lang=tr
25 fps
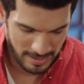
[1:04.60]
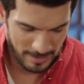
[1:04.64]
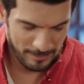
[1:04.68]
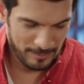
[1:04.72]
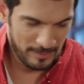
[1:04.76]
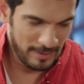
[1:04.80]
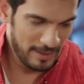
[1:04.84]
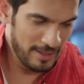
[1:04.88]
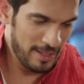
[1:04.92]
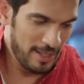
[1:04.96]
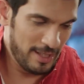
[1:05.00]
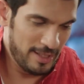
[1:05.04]

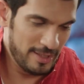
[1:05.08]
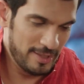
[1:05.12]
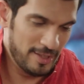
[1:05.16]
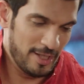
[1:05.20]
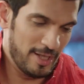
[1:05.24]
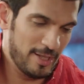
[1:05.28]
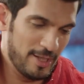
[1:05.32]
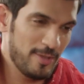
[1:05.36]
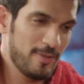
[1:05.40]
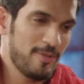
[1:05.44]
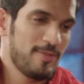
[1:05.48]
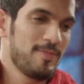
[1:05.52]
Hala
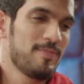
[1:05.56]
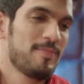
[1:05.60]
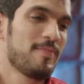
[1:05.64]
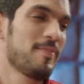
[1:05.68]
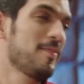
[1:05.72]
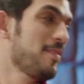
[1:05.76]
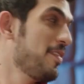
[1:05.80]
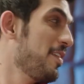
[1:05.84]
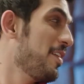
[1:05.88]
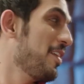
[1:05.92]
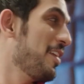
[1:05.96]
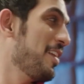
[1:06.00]
bakıyoruz.
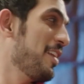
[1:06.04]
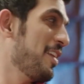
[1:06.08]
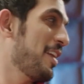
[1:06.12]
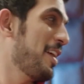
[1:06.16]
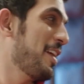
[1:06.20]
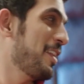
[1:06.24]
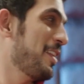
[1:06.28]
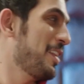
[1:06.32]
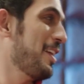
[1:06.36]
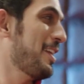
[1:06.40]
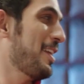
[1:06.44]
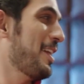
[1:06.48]

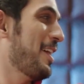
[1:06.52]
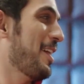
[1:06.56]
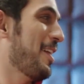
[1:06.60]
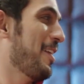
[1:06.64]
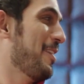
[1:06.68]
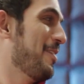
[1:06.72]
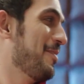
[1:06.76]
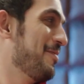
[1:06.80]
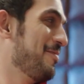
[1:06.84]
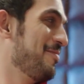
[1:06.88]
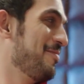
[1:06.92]
Amacın ne?